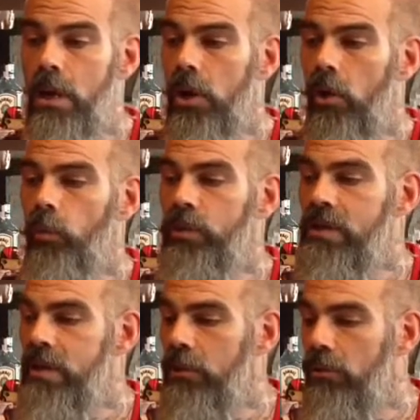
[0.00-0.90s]
comme on
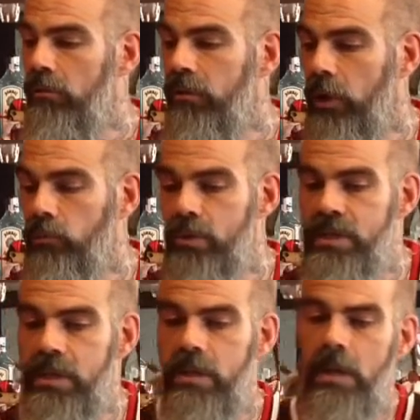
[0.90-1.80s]
essaye de le faire nous
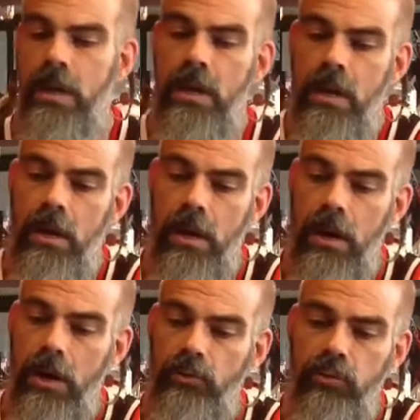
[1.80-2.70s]
ici.
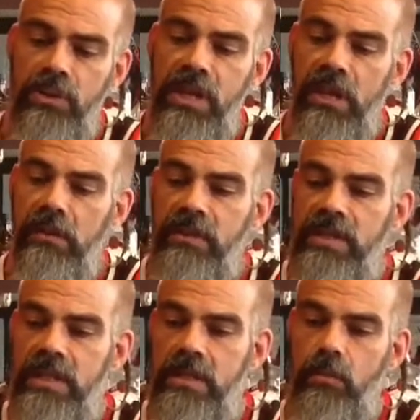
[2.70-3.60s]
Euh, donc c'est un
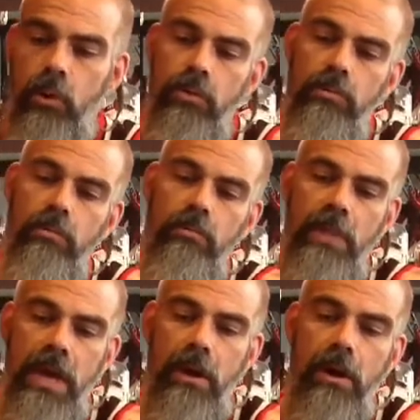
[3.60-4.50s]
investissement,
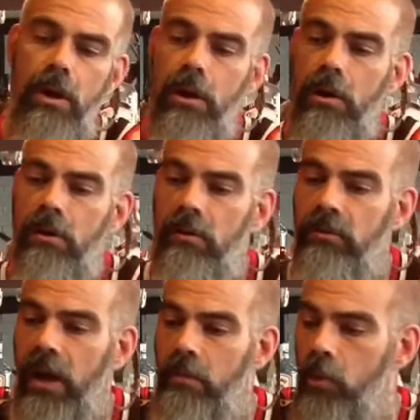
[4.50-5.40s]
mais euh,
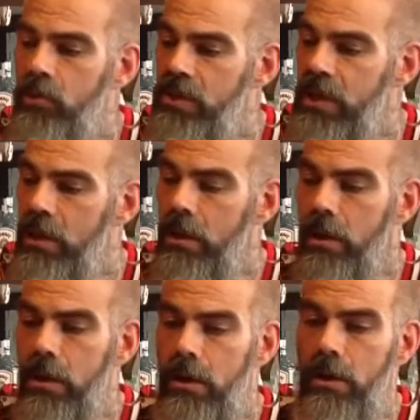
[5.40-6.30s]
vraiment c'est,
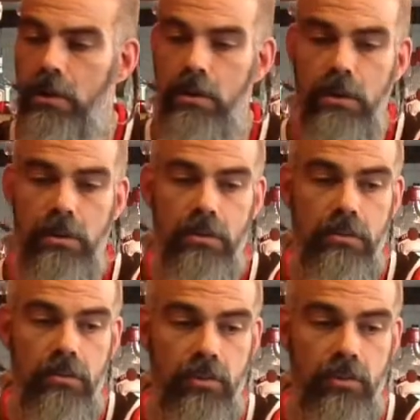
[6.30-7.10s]
euh,